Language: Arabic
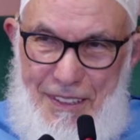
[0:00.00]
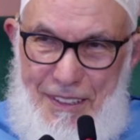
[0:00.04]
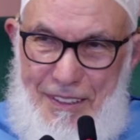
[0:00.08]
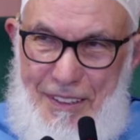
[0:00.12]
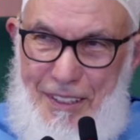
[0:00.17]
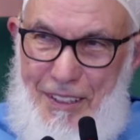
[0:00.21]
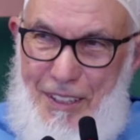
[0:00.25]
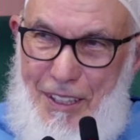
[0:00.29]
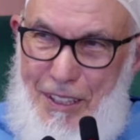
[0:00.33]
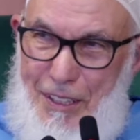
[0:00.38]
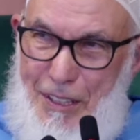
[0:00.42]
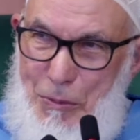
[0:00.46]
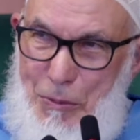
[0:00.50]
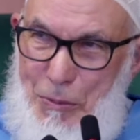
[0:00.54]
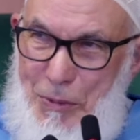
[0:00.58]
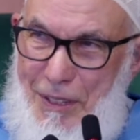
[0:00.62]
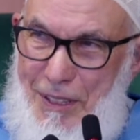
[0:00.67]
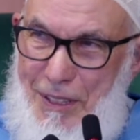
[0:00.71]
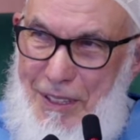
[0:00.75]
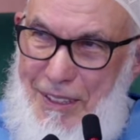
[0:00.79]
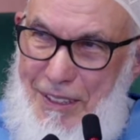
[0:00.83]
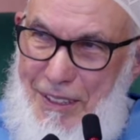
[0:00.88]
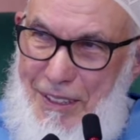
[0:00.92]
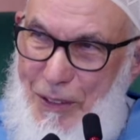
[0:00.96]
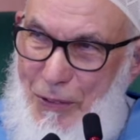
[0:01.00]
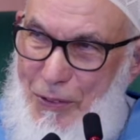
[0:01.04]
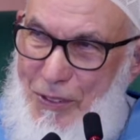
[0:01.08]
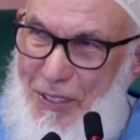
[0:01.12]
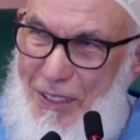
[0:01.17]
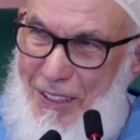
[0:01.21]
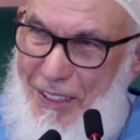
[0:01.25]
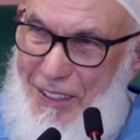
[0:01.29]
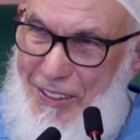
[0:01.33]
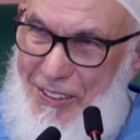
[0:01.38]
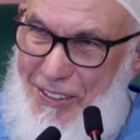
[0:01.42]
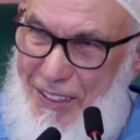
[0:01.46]
انطلاقا من
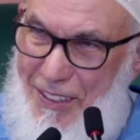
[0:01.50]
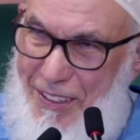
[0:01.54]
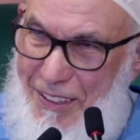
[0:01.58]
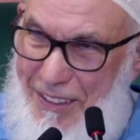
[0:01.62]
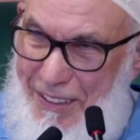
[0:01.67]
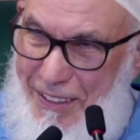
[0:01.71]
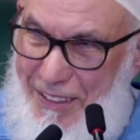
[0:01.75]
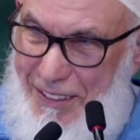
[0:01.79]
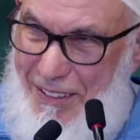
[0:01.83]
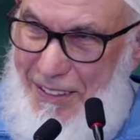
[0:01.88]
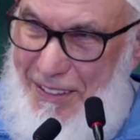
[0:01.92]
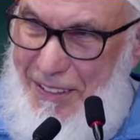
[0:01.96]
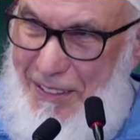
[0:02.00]
نفس الإنسان